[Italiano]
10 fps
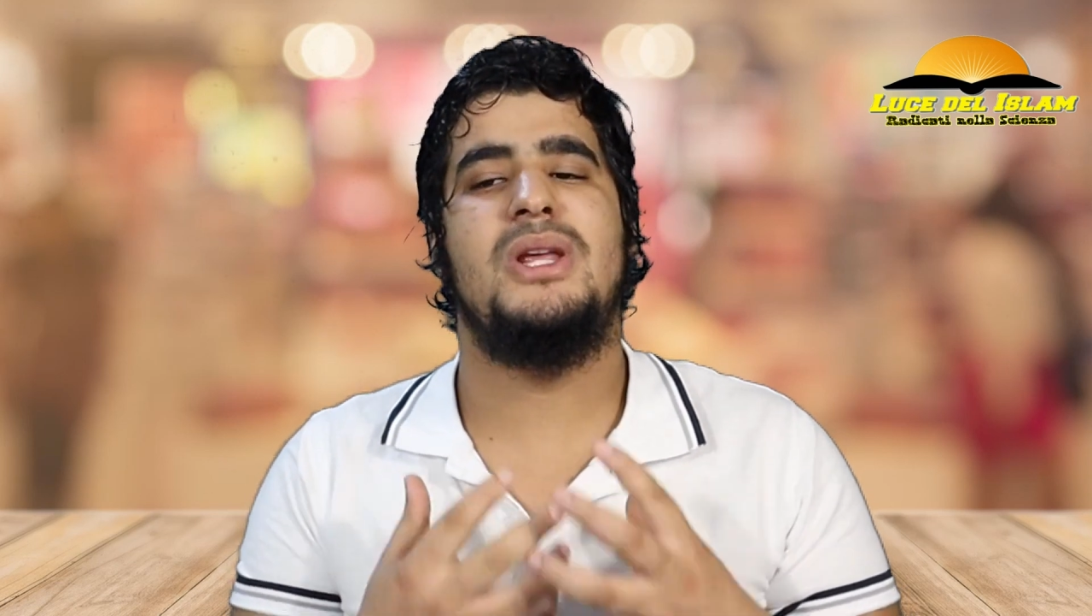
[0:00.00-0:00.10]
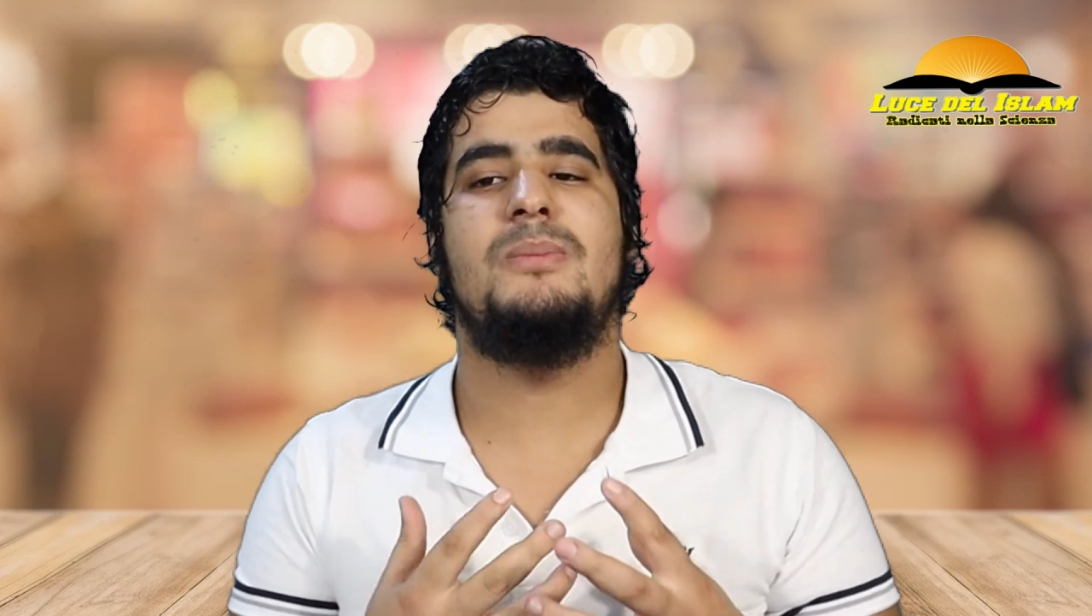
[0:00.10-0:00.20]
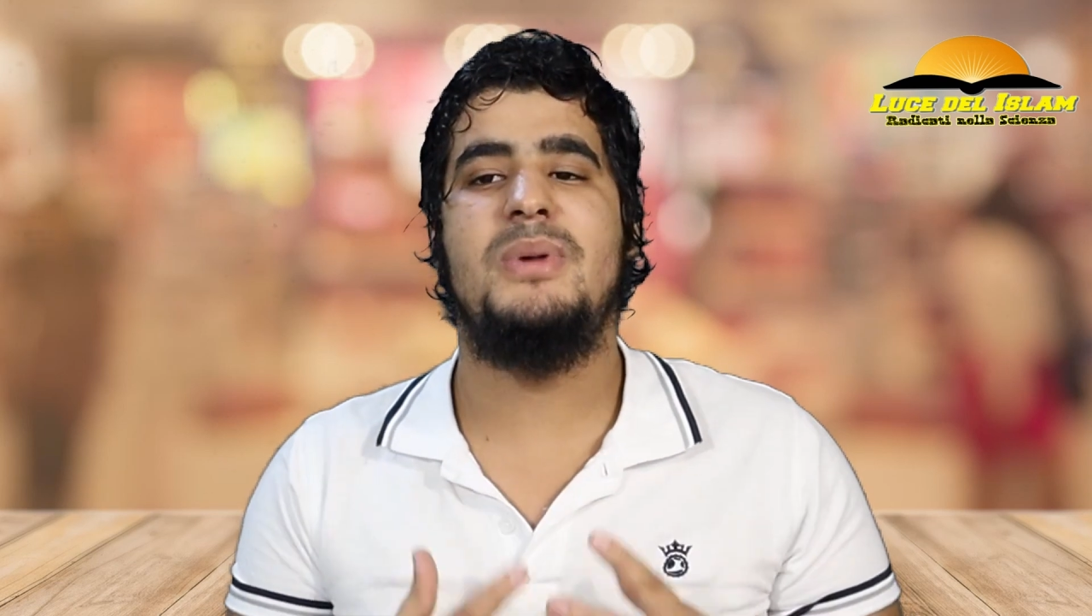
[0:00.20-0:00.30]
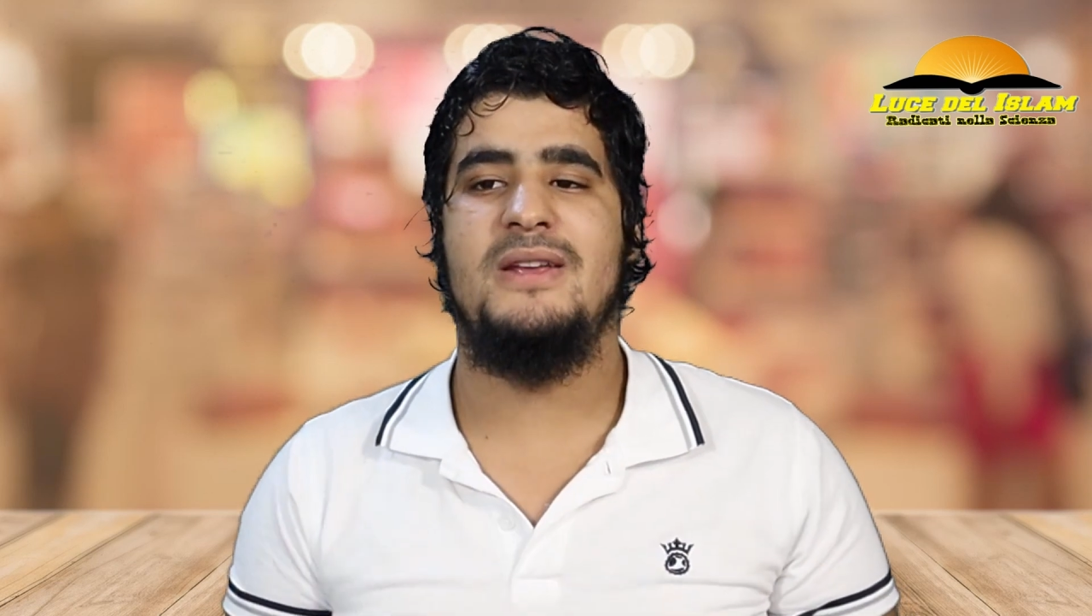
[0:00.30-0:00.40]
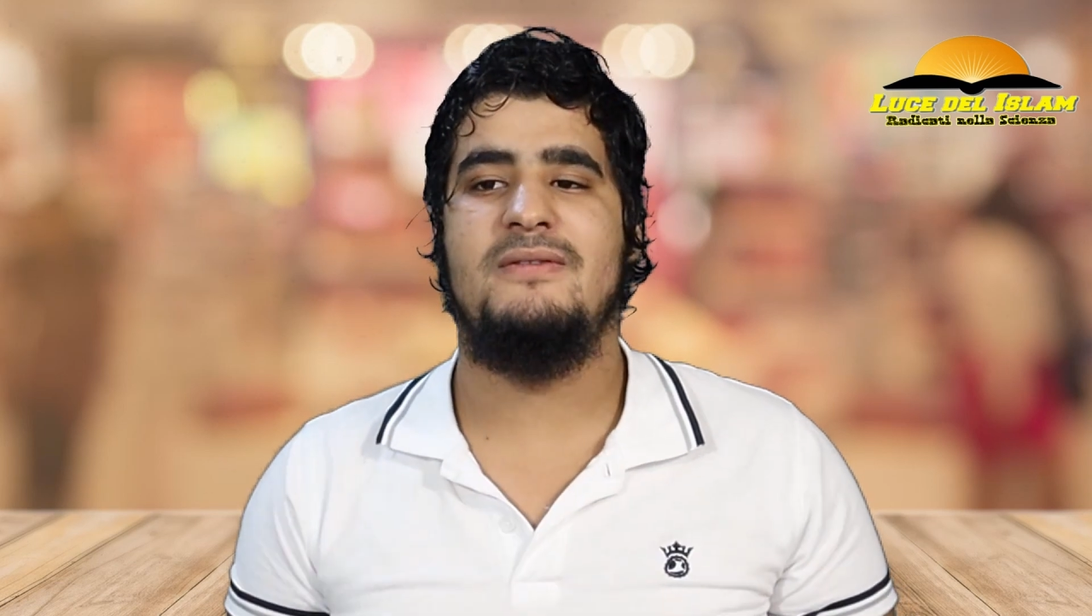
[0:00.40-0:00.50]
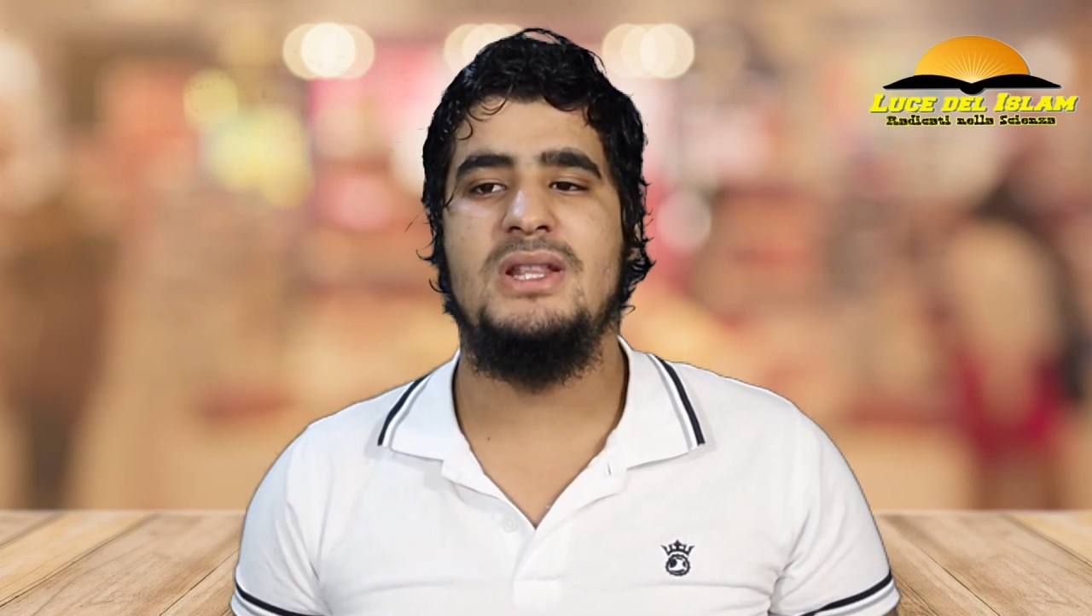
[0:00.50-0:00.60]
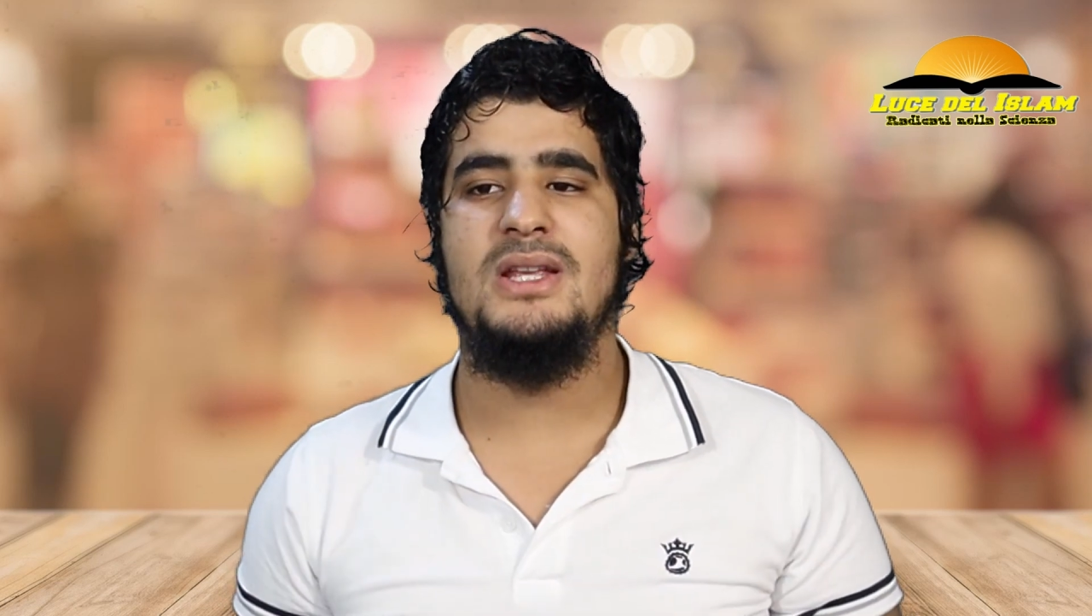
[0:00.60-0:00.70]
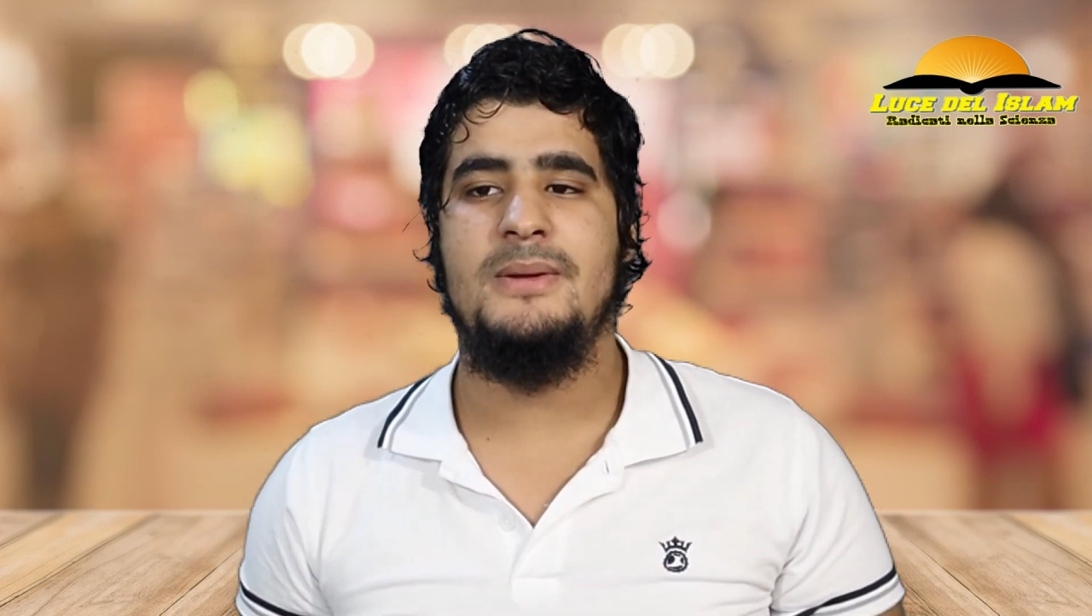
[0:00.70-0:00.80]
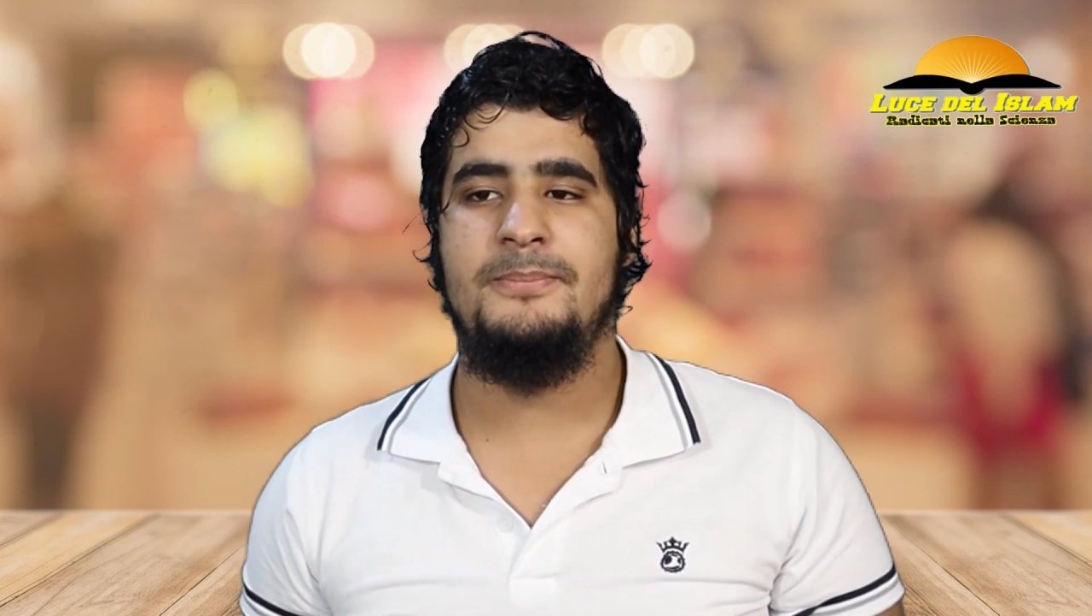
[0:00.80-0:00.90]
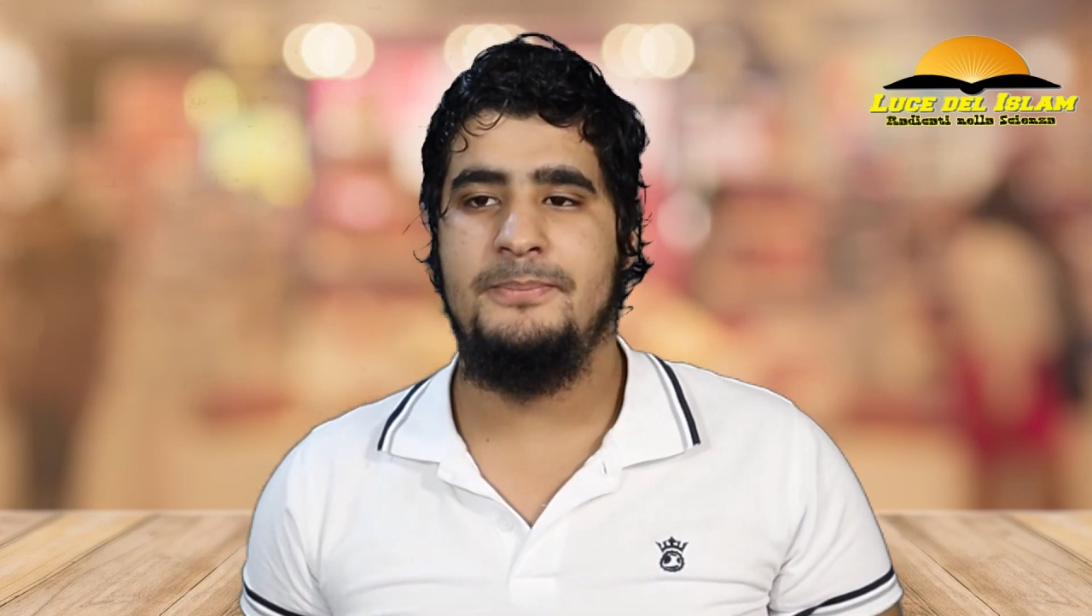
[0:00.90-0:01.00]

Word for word: i brividi